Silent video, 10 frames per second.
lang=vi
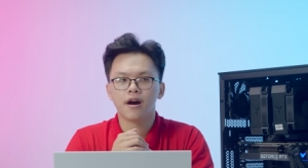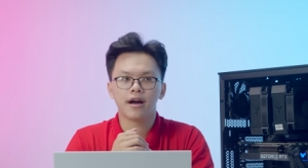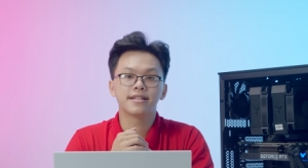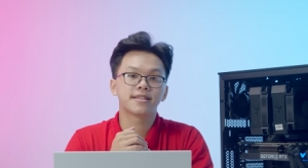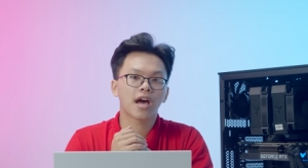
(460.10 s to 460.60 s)

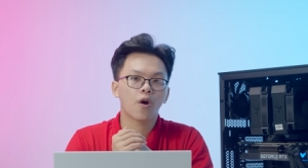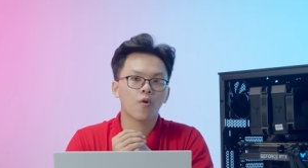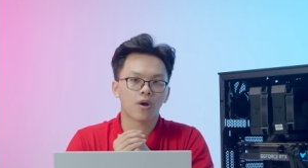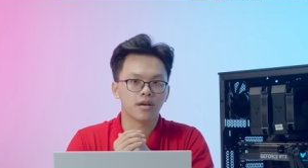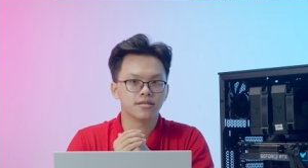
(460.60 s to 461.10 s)
uh, Intel,
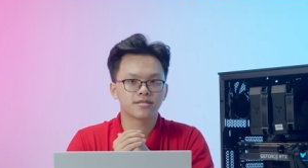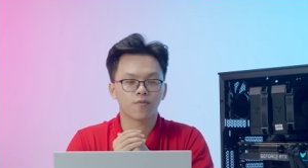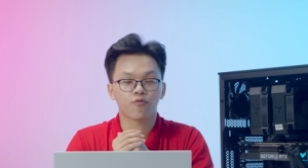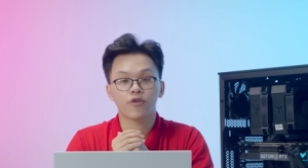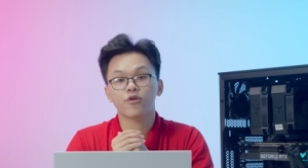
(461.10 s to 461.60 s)
hoặc là những
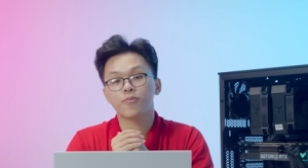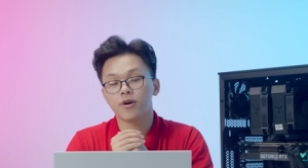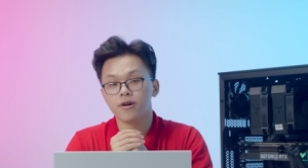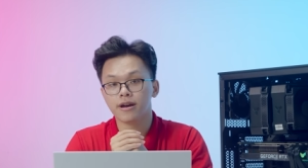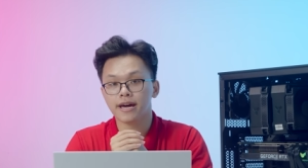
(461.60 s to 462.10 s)
dòng
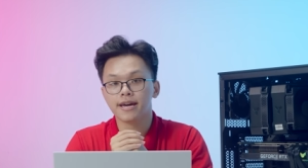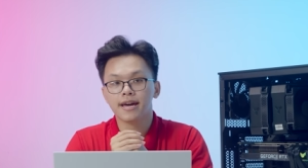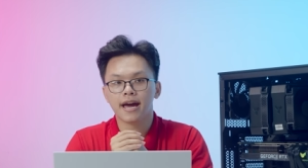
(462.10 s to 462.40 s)
Threadripper này,